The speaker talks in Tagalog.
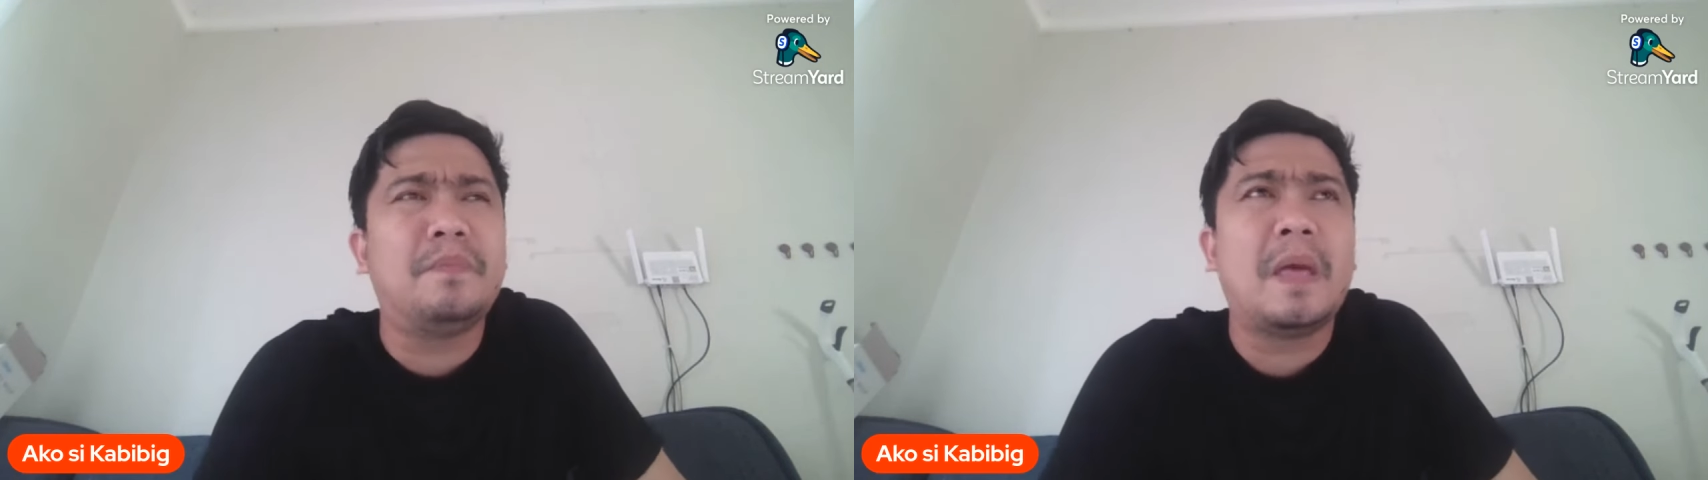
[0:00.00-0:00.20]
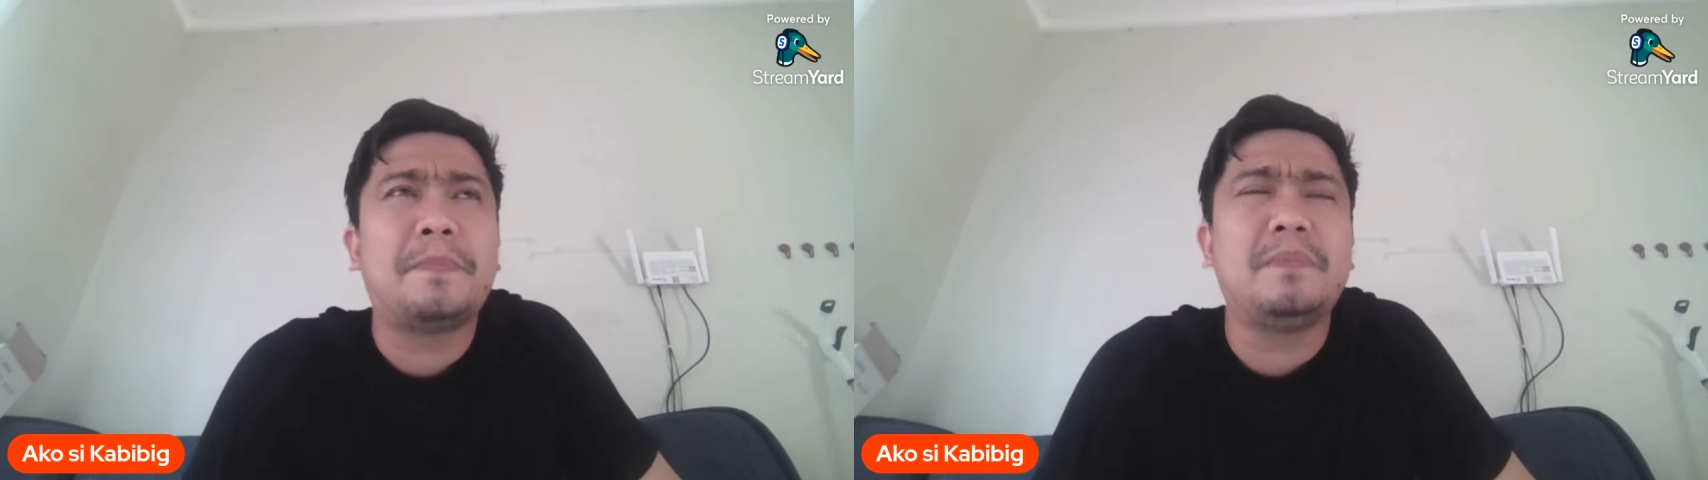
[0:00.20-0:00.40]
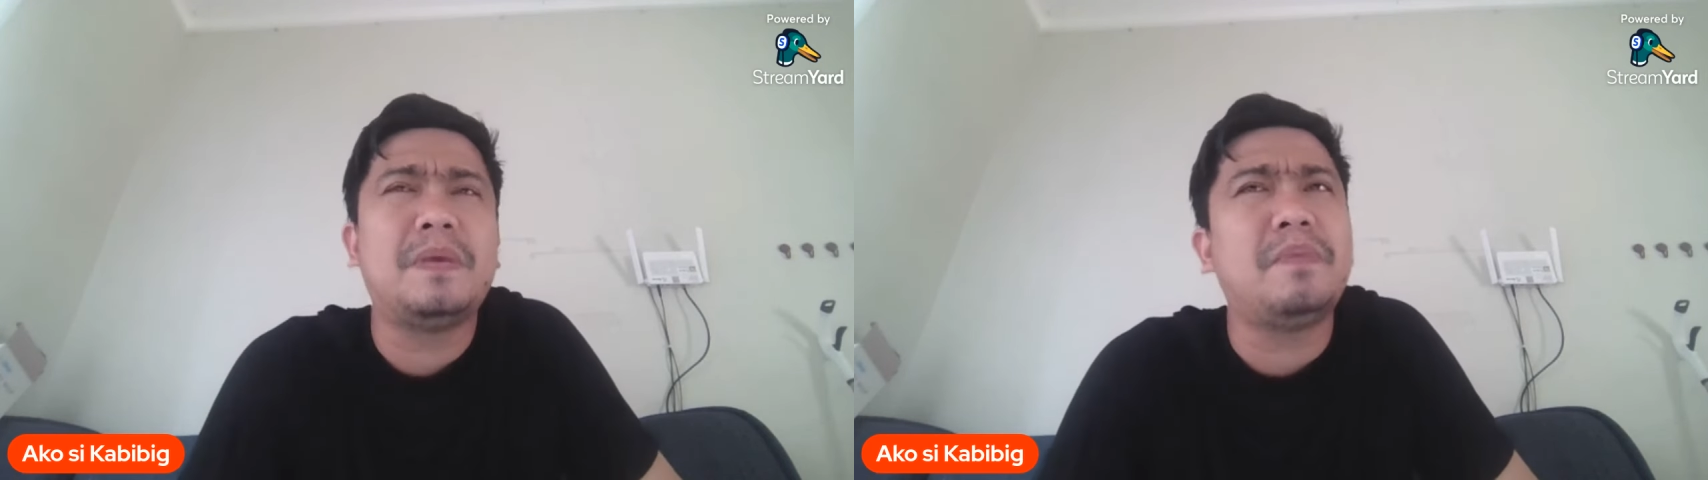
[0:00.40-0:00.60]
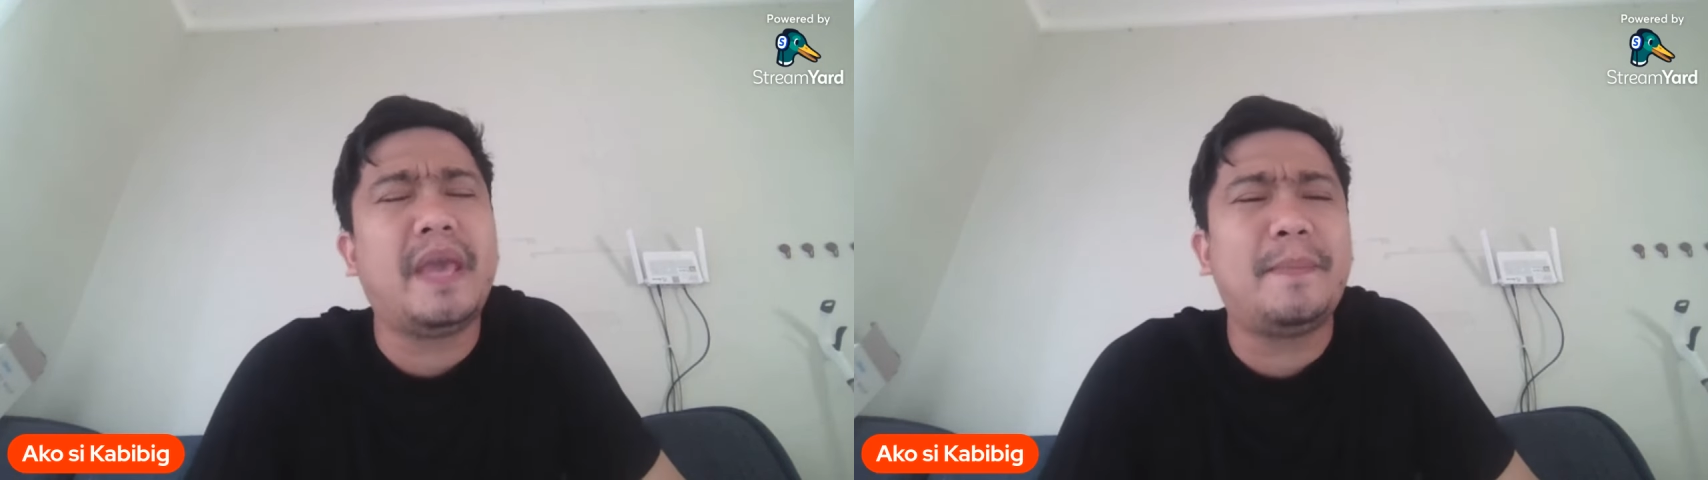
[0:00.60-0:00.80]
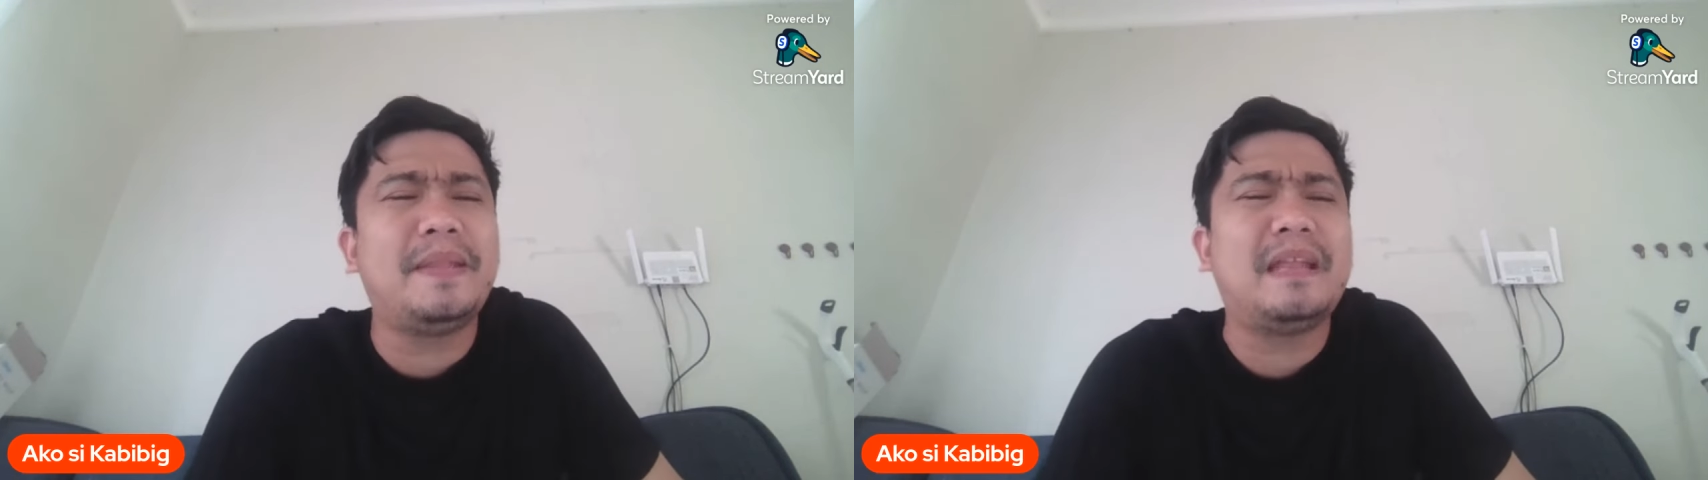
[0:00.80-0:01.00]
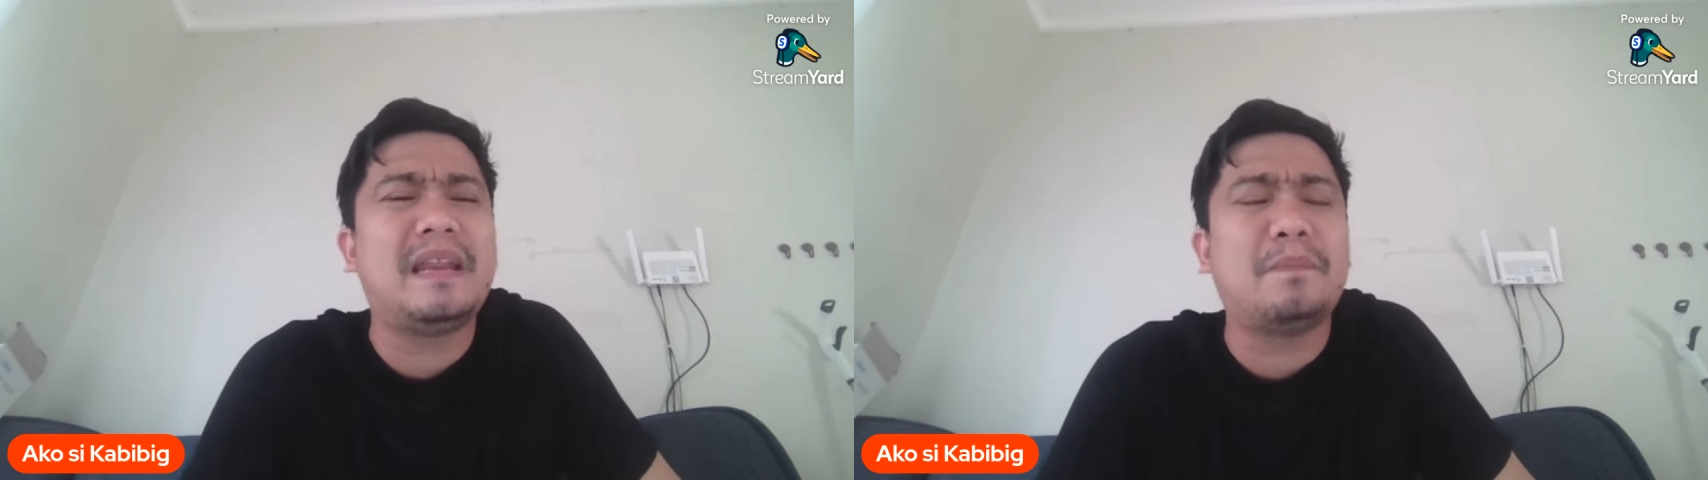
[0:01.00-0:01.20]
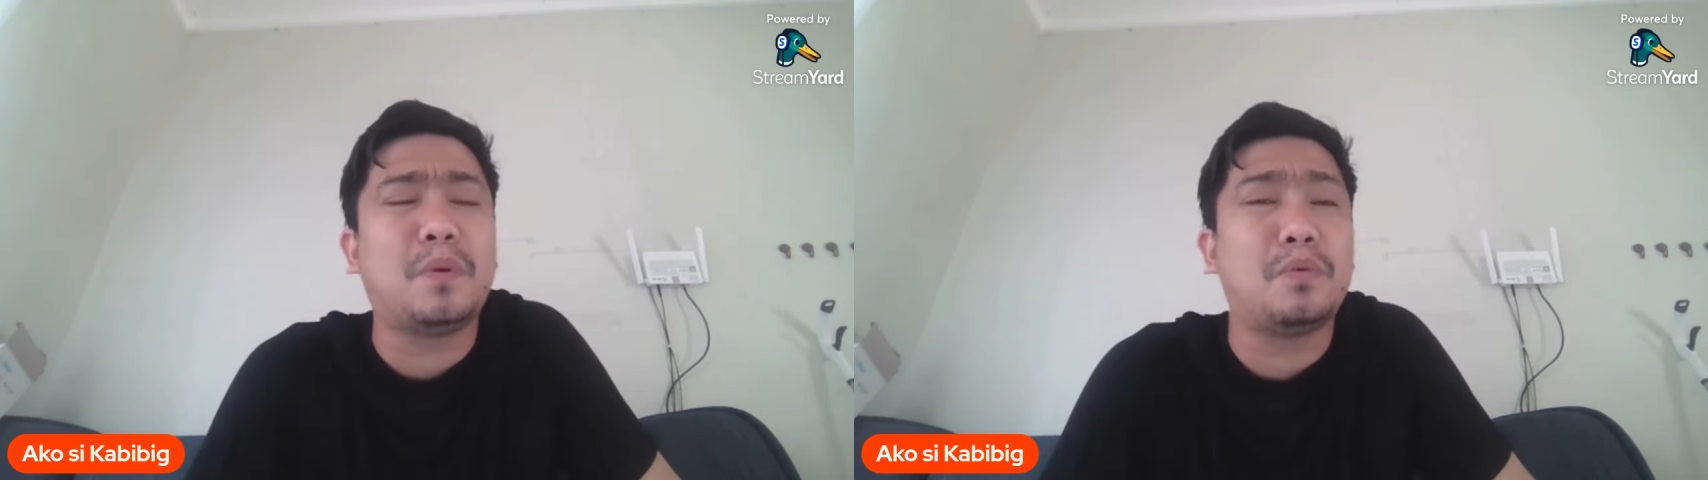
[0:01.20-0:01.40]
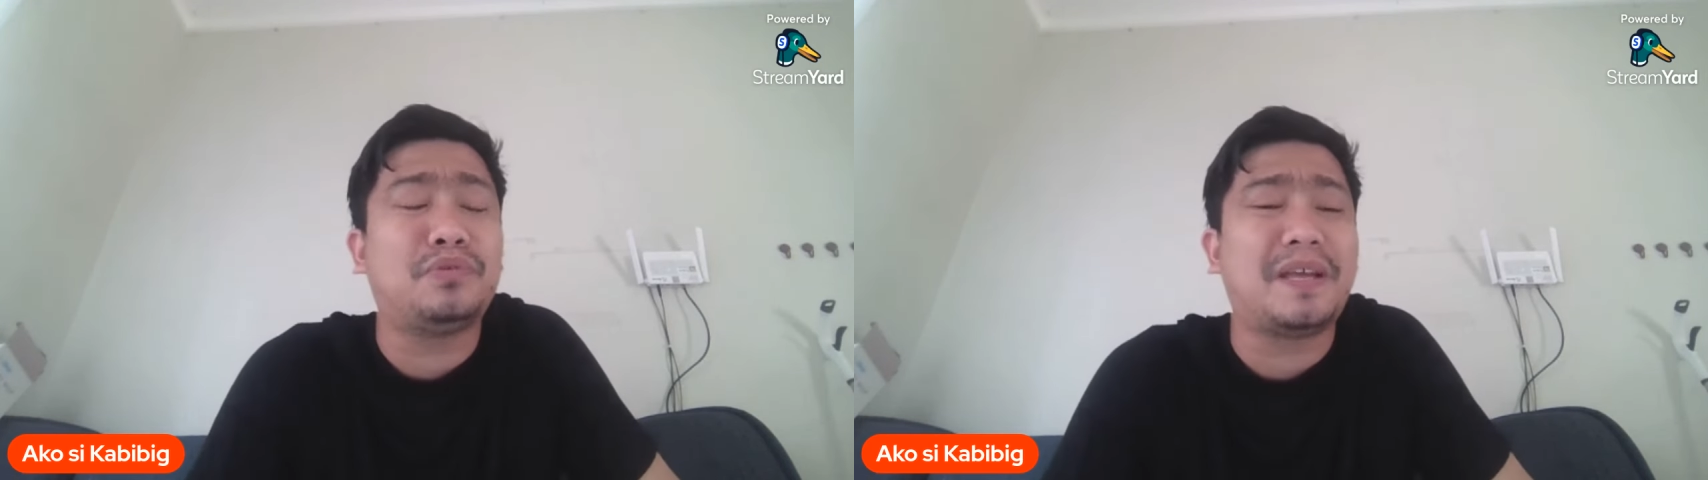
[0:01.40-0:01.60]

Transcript: PBBM, hindi na lang pumunta